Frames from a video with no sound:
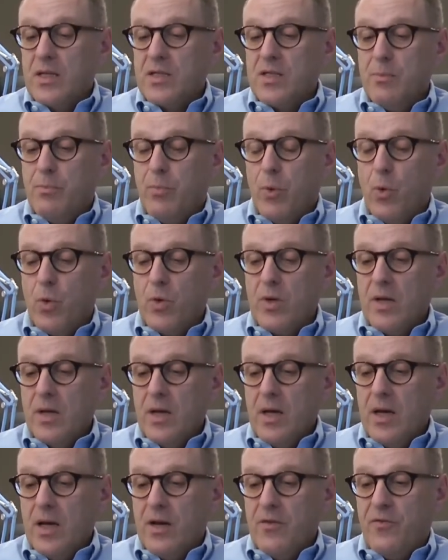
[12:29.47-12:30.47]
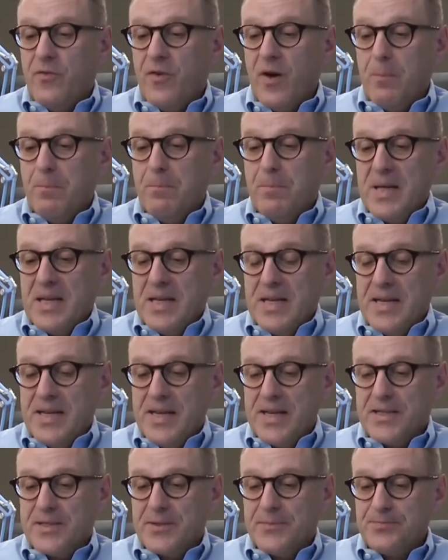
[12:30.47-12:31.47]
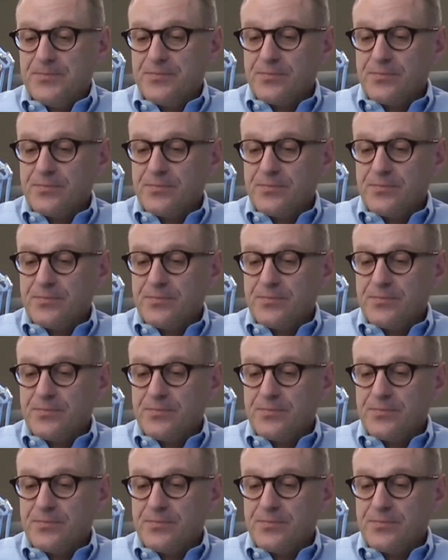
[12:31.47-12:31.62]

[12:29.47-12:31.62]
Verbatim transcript: de Beaune verbindet.